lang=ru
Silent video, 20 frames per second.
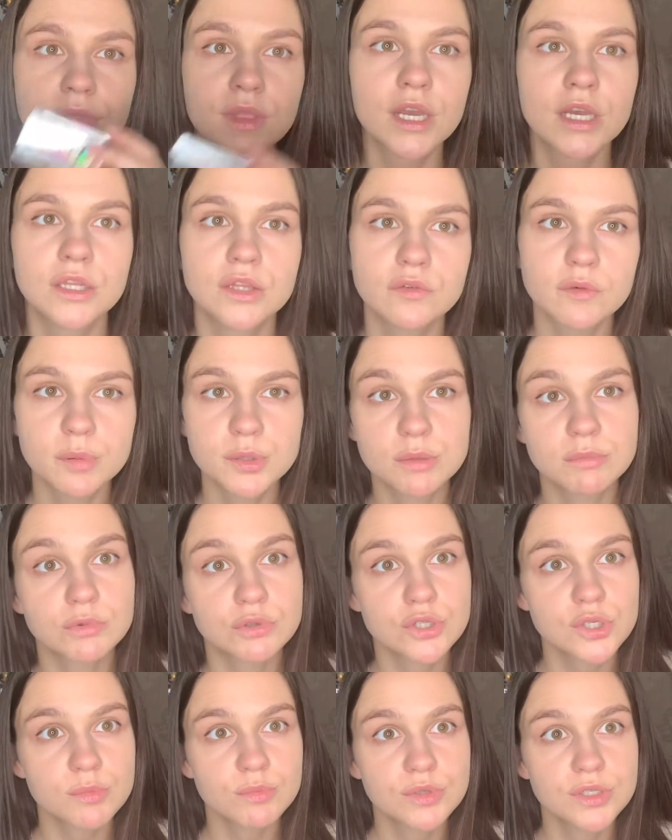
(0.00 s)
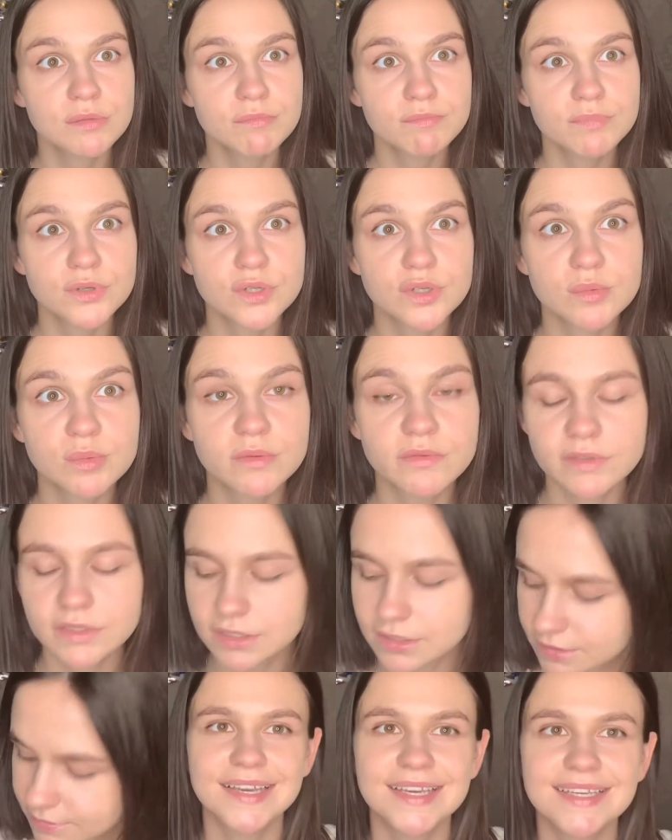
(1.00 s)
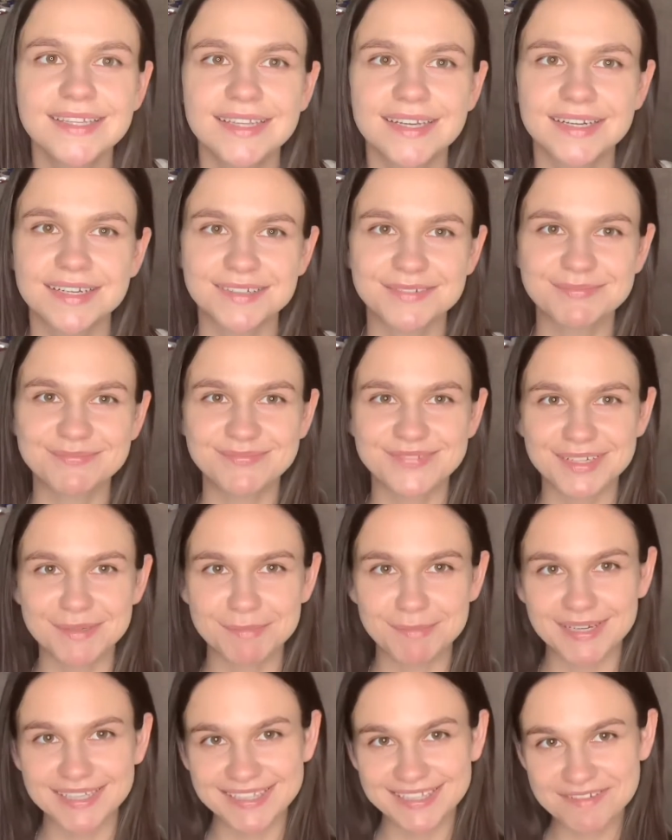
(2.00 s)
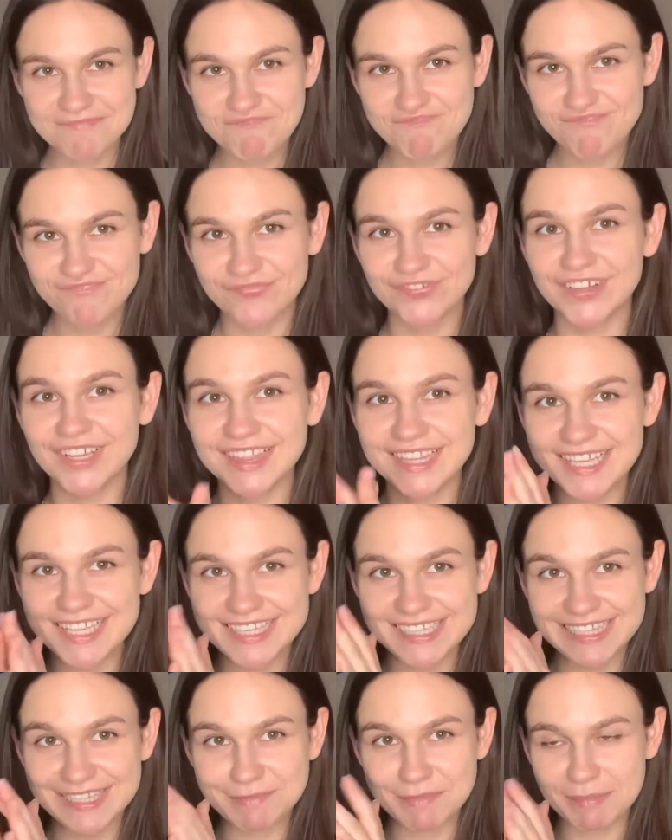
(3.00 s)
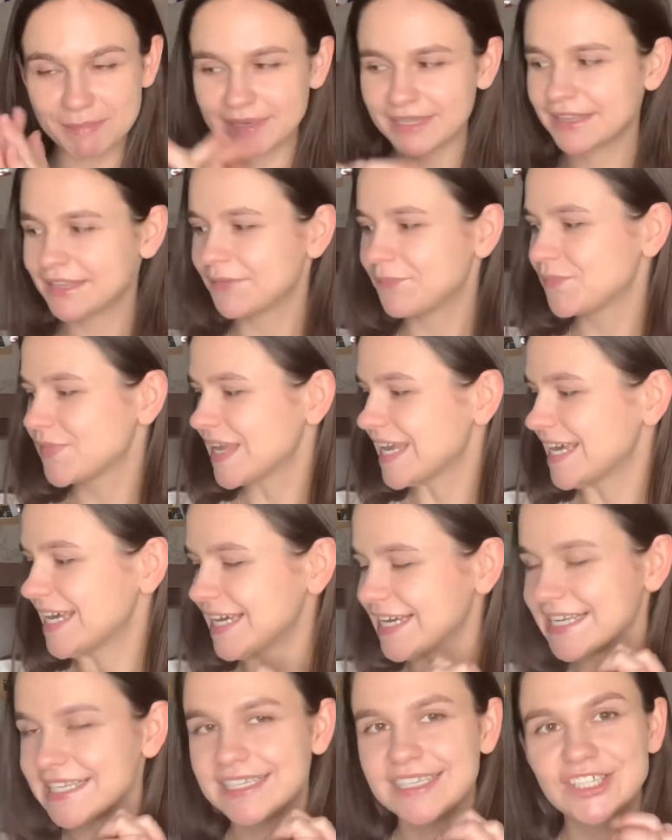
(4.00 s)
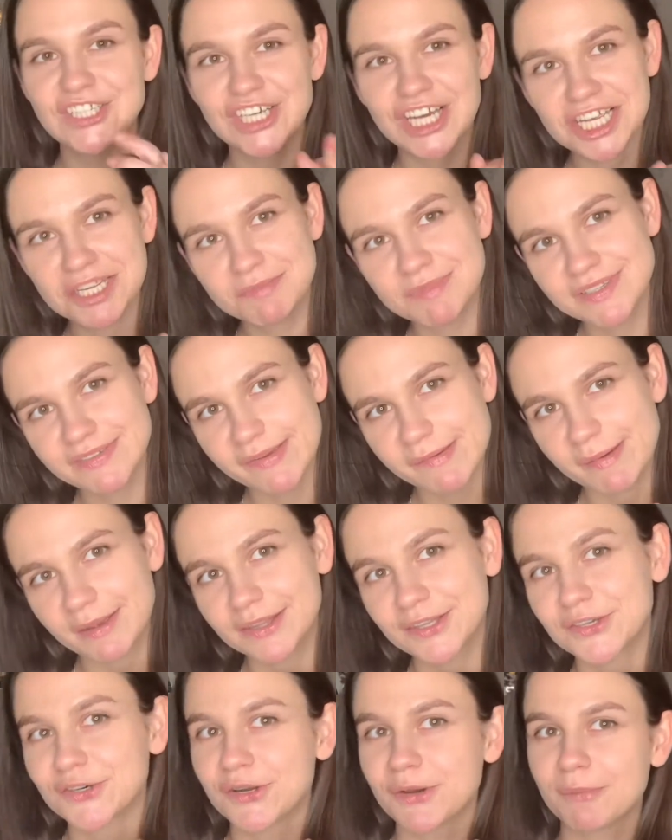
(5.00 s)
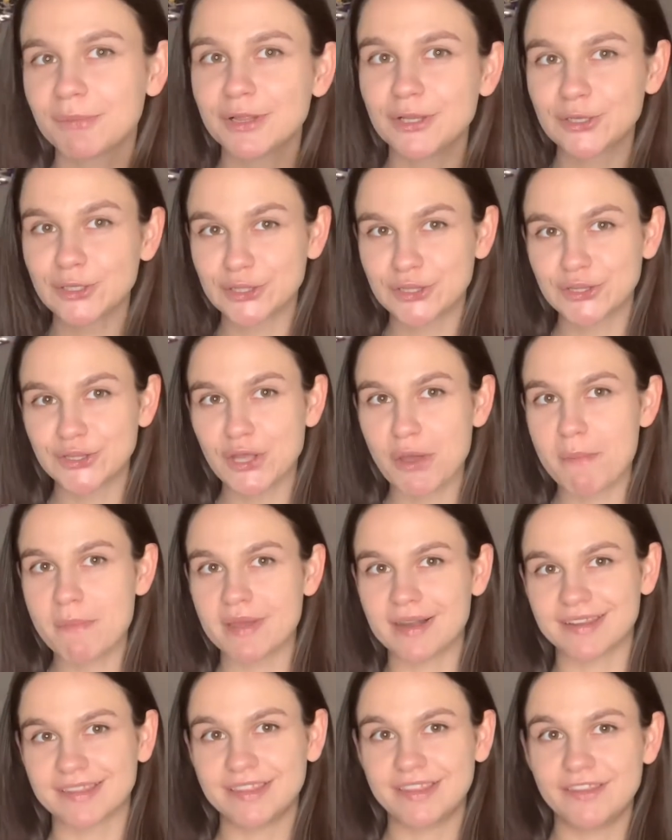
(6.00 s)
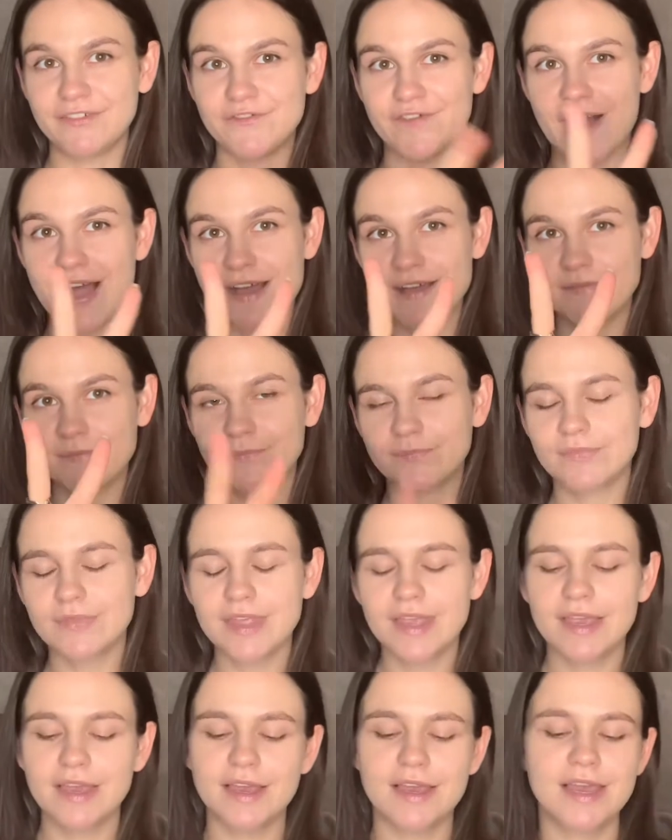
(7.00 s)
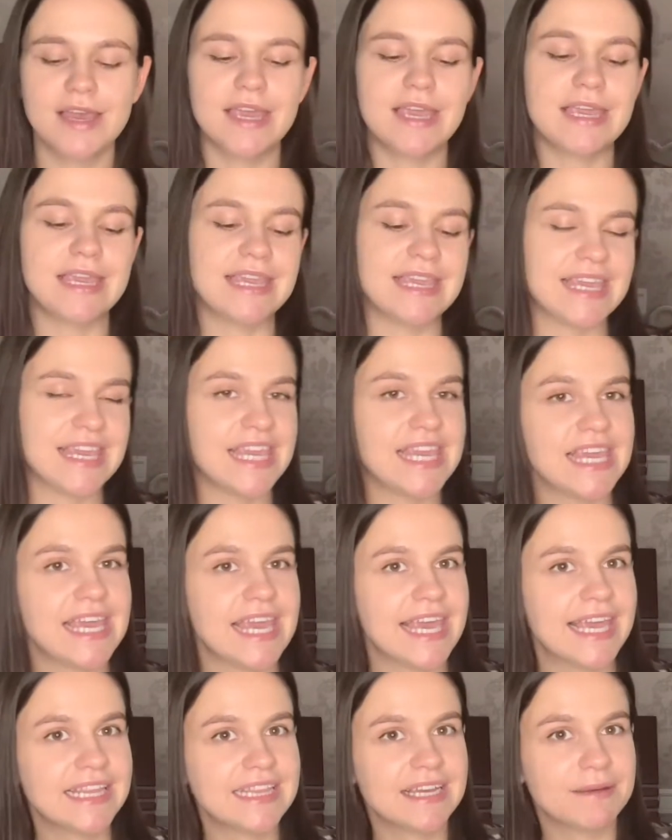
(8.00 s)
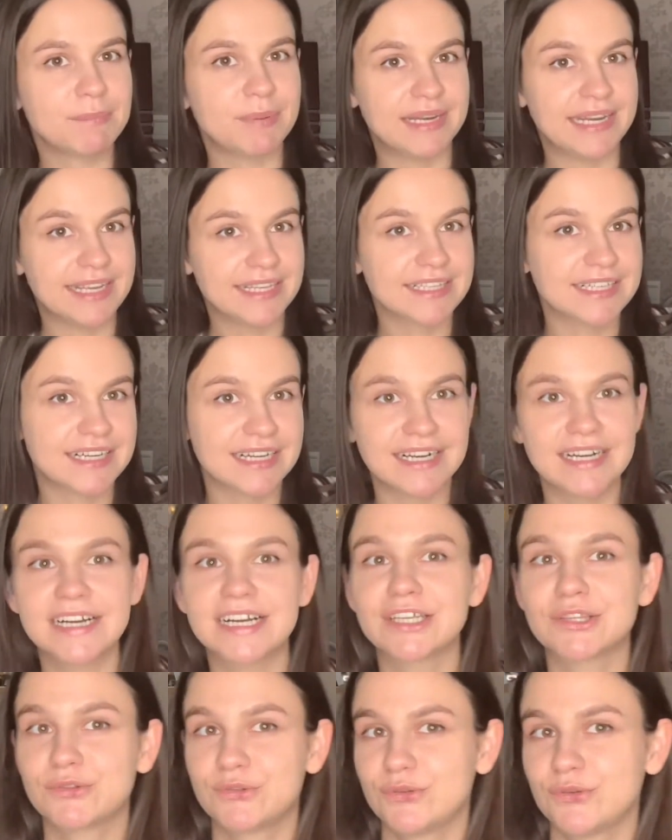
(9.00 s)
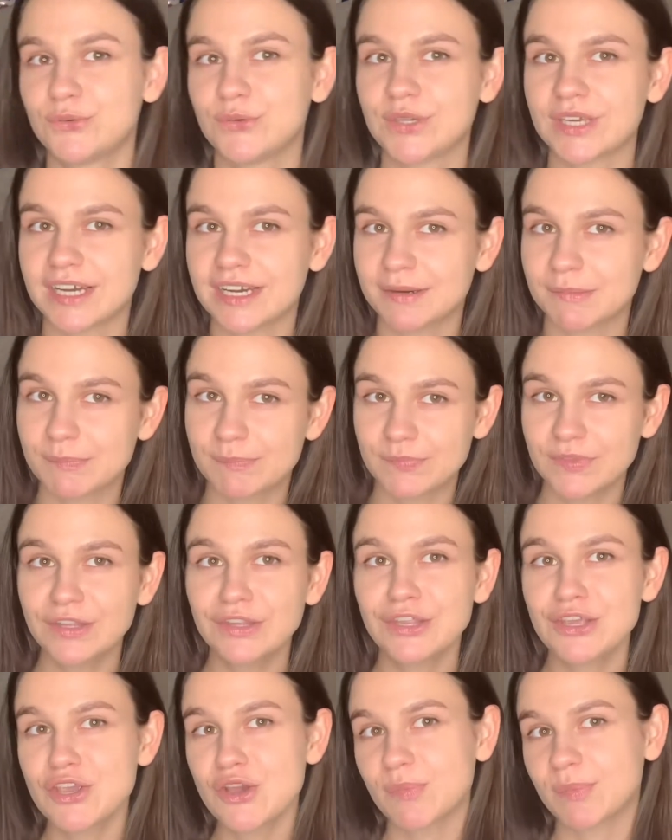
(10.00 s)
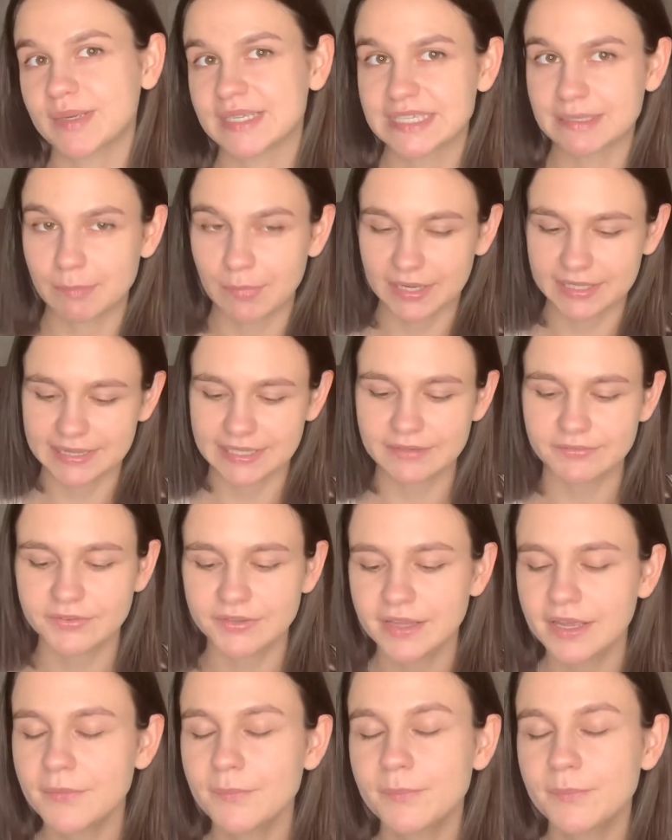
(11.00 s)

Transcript: Ну, в общем, тоже будем пробовать. Итак, ребята, волнительный момент. Сейчас мы с вами откроем лот номер два. И эта палетка, которую я ну, на нее посматривала.